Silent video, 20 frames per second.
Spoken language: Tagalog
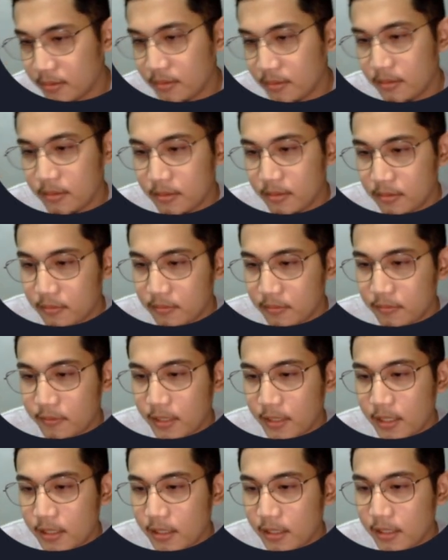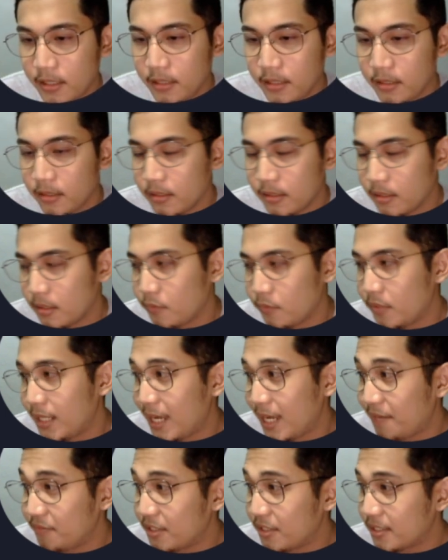So run, you will
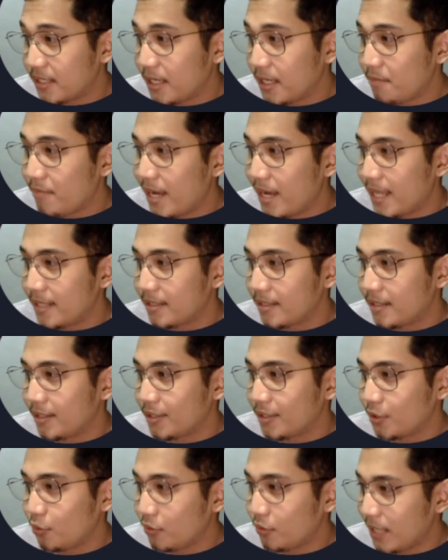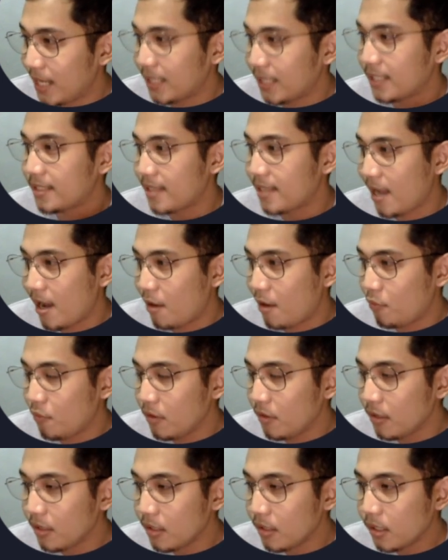have the same answer. So that is how
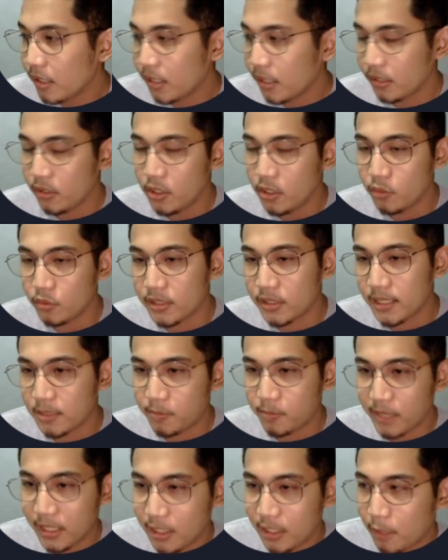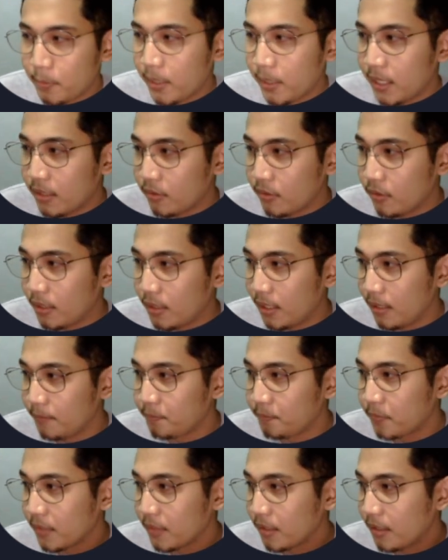you use a spread operator
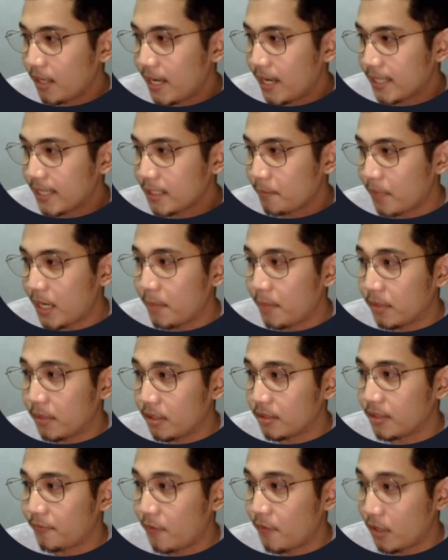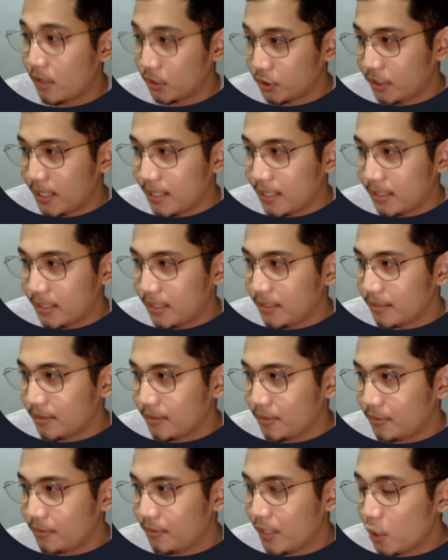as a parameter sa function natin.
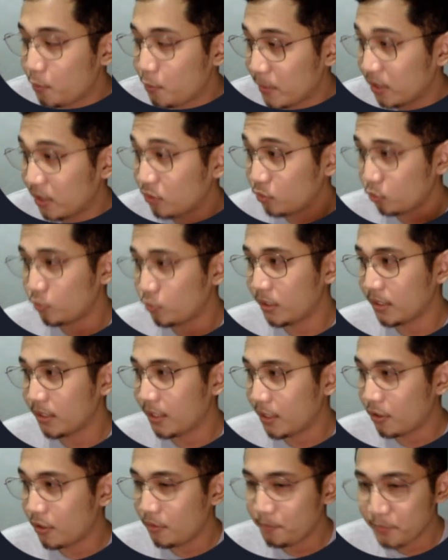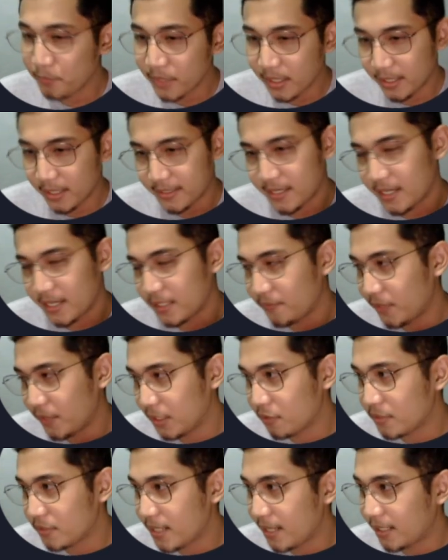So I hope may natutunan kayo. And sa next
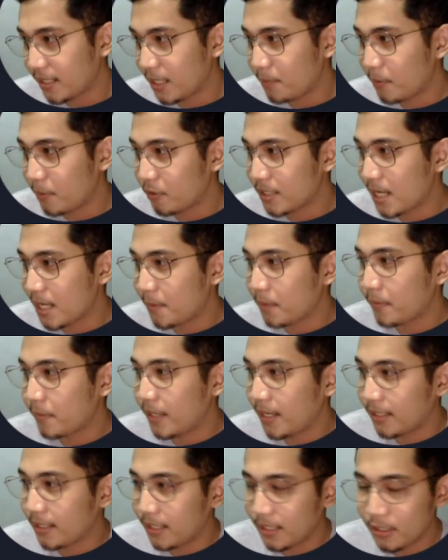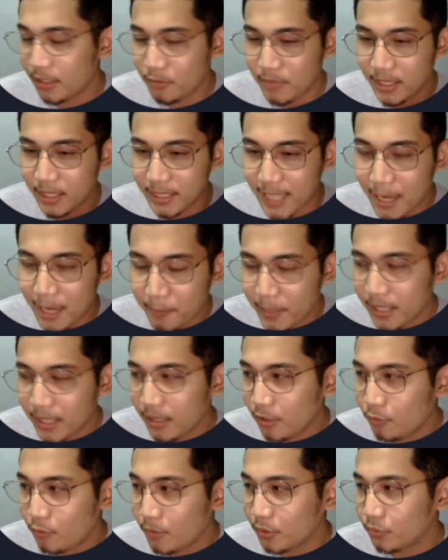videos natin, pag-usapan pa natin yung mga
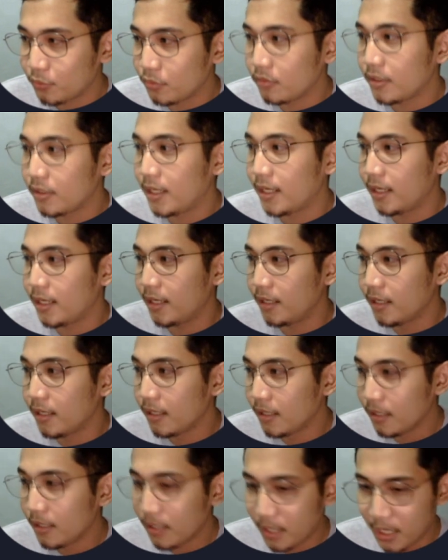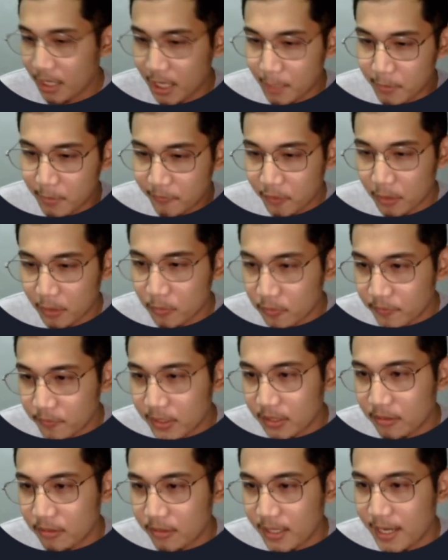dapat yung matutunan uh, before
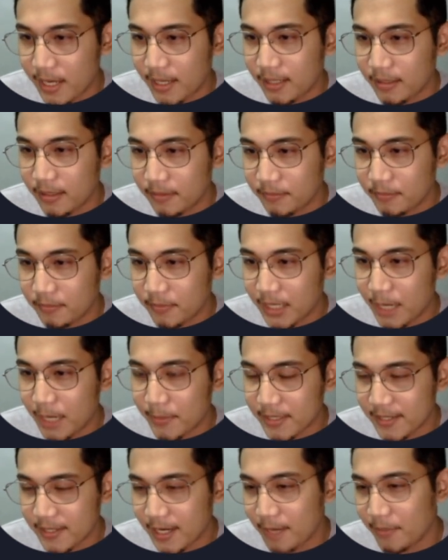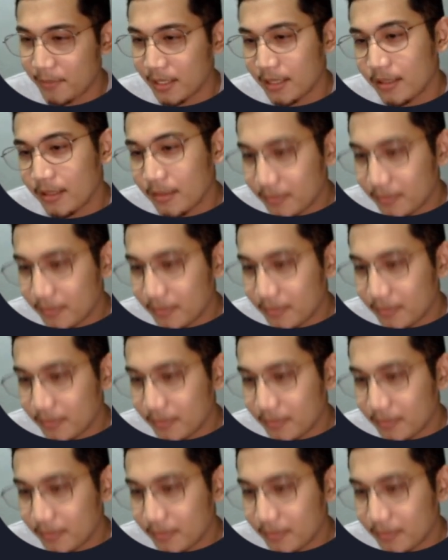moving to React. Maraming salamat.